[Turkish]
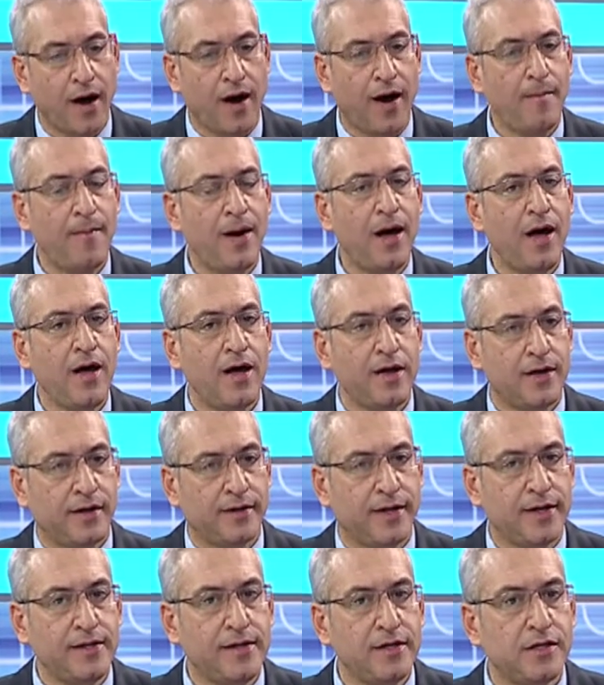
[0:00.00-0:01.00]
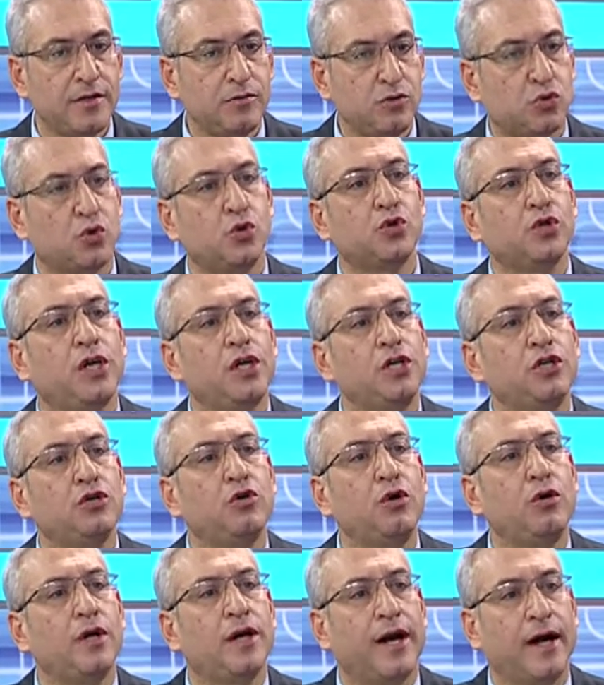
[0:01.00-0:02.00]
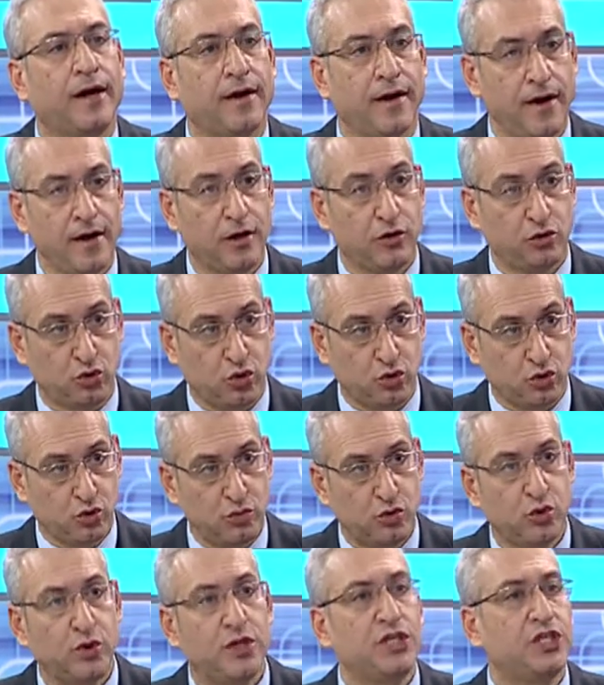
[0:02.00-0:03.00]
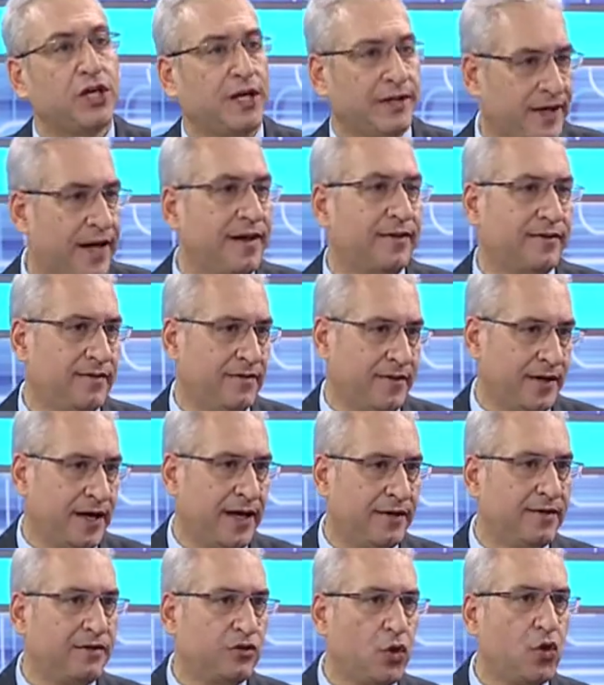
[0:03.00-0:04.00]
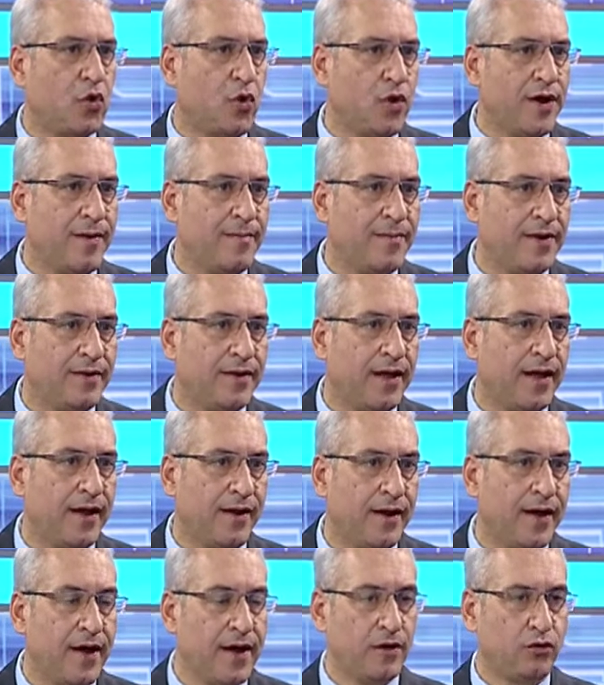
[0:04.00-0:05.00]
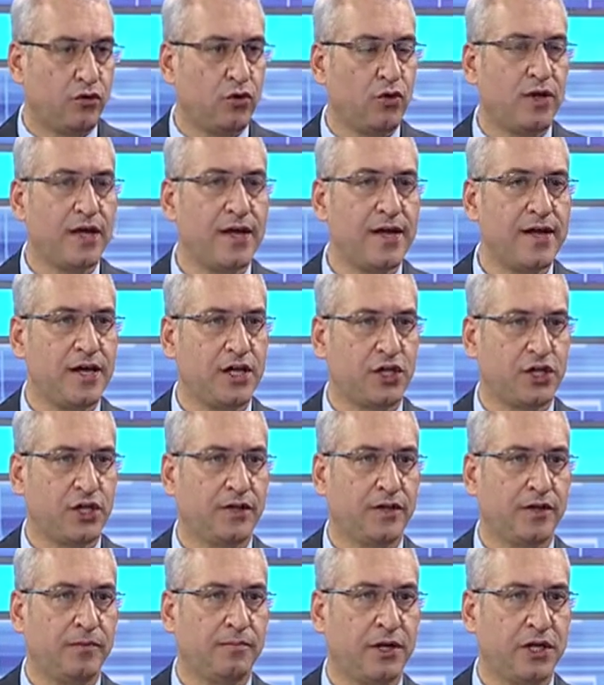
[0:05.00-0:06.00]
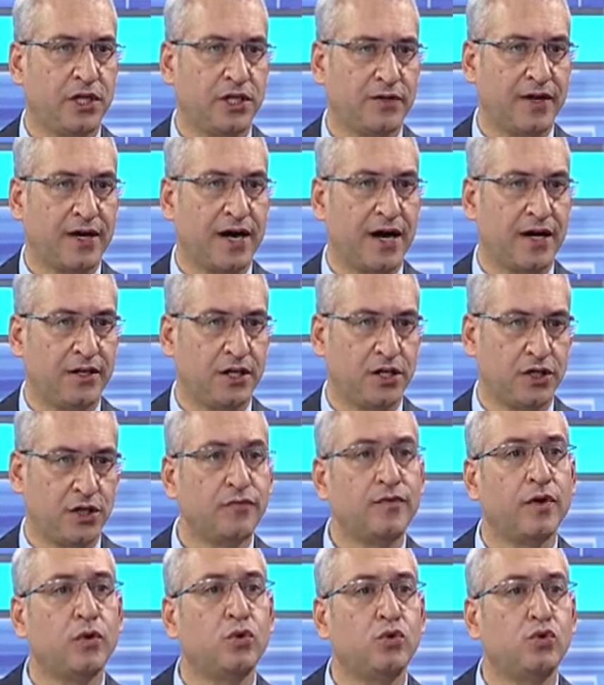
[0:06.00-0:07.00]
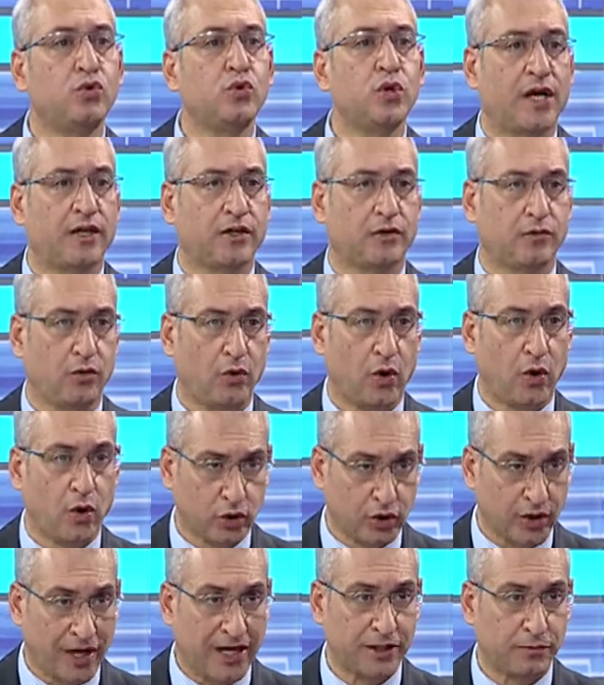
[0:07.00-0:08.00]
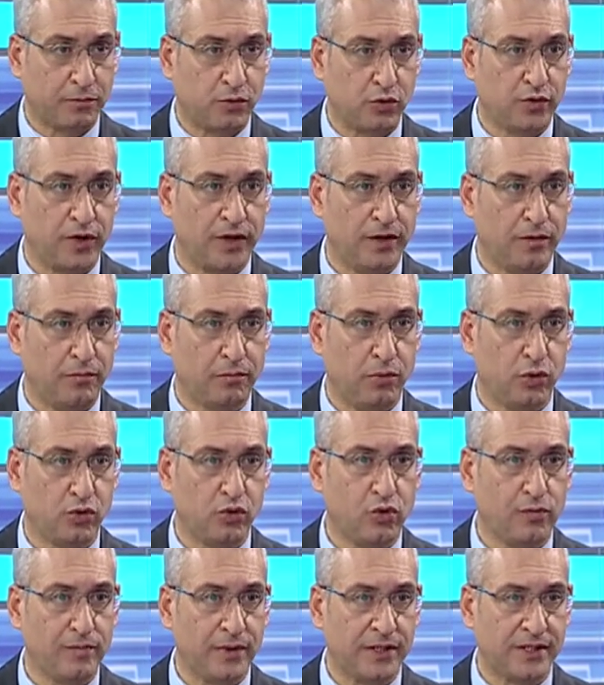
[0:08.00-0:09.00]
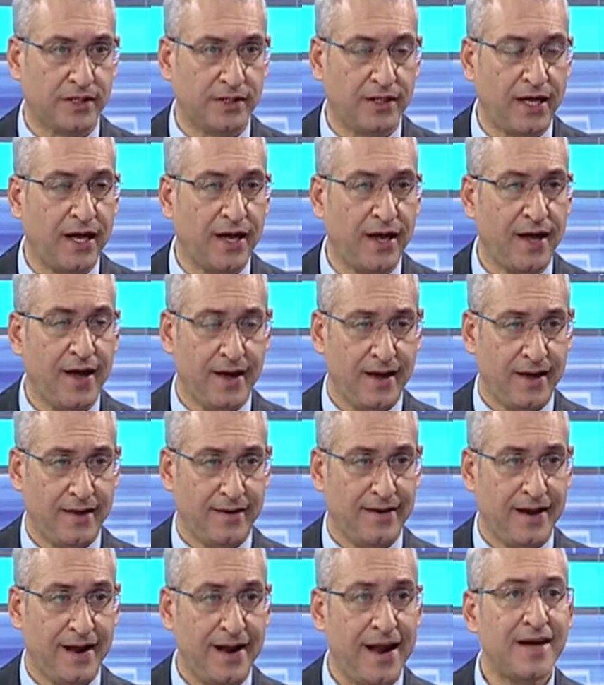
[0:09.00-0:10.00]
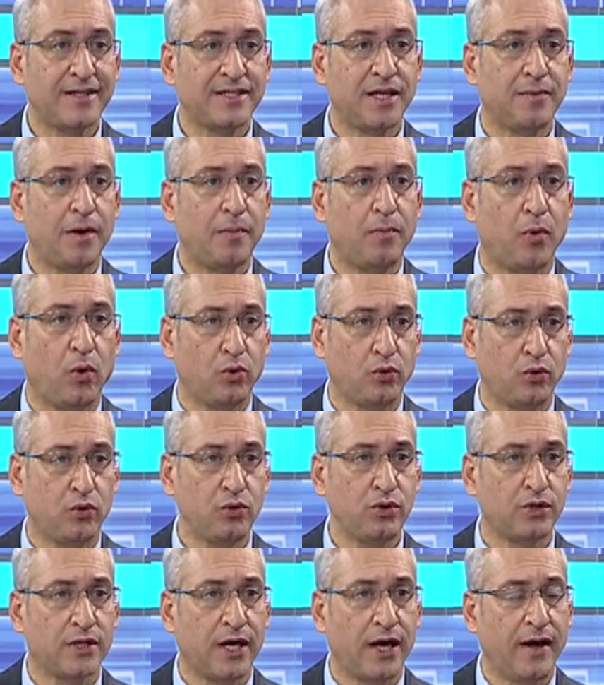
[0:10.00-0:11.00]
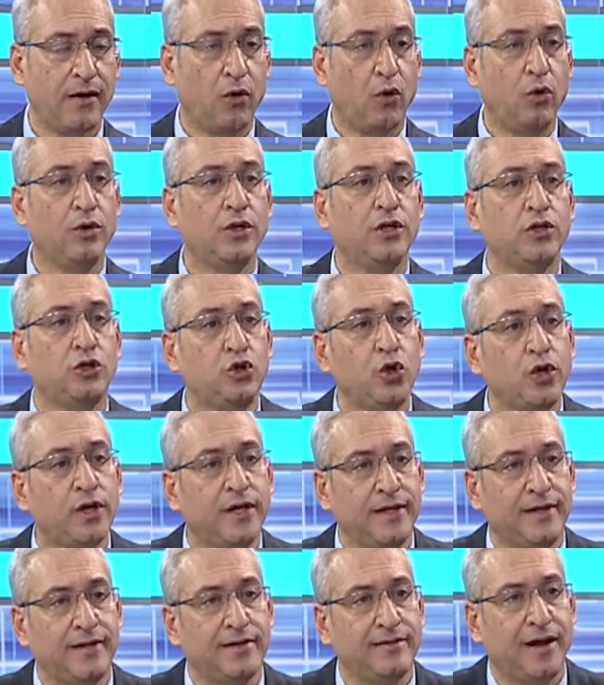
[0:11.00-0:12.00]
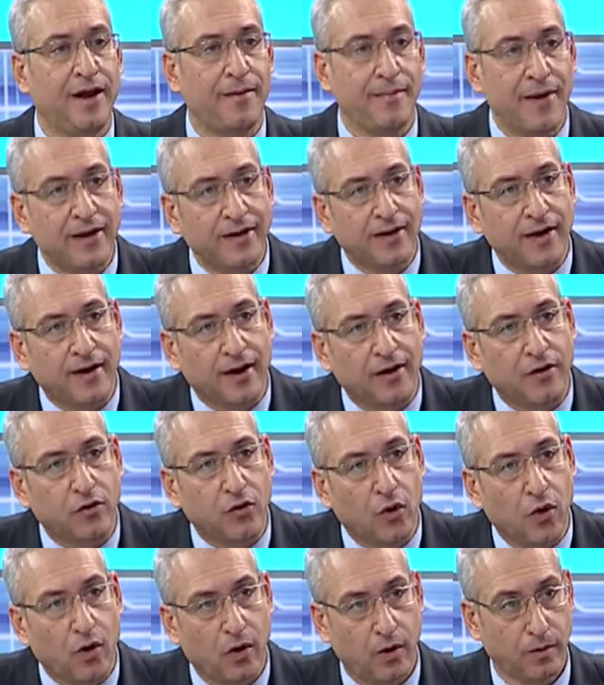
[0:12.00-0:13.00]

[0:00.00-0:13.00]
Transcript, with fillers: Ama dediğiniz gibi sosyolojik olarak çözüm süreci adı altında, adı çok önemli değil. Türkiye'nin yaşadığı barış ve kardeşlik ve huzur at atmosferinin bozulmasına neler sebep olduysa onları çok iyi irdelemek gerekiyor. Sizde